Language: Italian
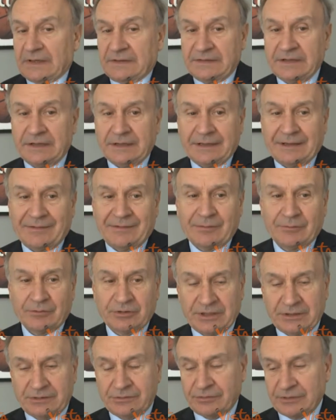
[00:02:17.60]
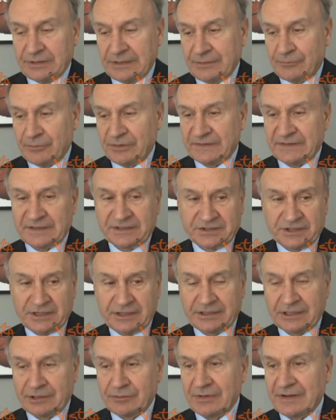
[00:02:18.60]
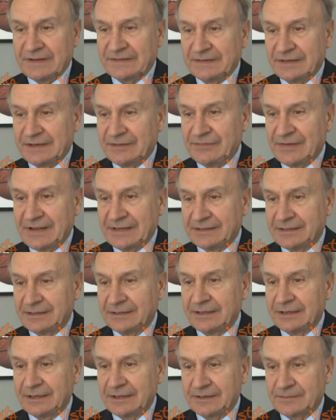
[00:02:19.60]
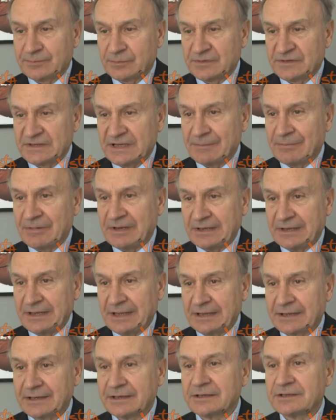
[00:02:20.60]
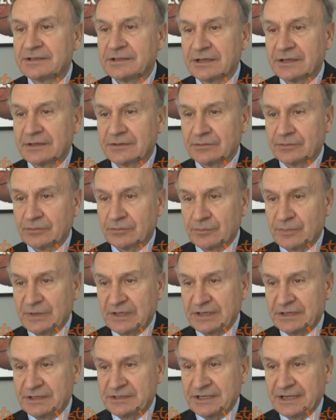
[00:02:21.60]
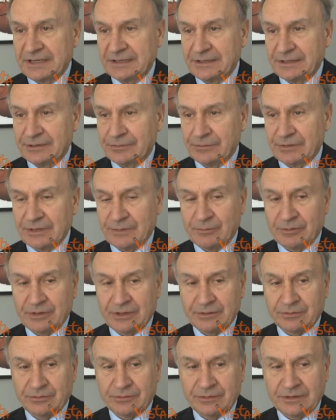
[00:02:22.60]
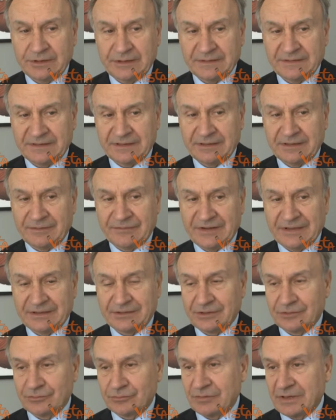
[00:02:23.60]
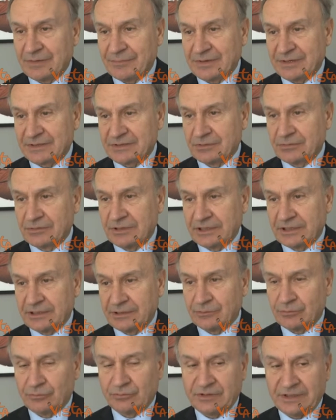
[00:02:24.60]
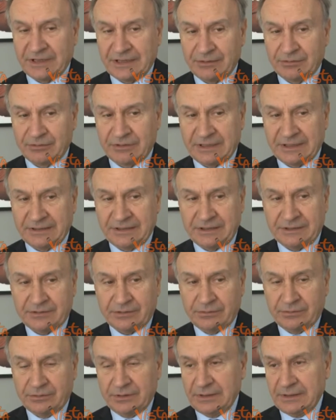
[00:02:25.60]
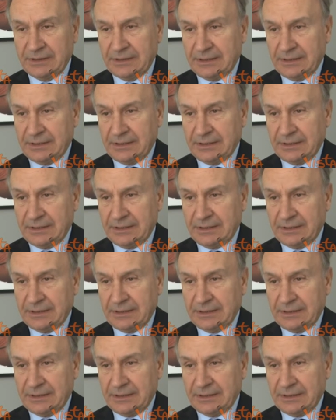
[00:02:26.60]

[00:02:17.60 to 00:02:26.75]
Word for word: Sì, avevamo detto che questa scelta doveva essere fatta dai responsabili tecnici che sono pianigiani e collaboratori, è stata fatta su una persona che tutti hanno gradito.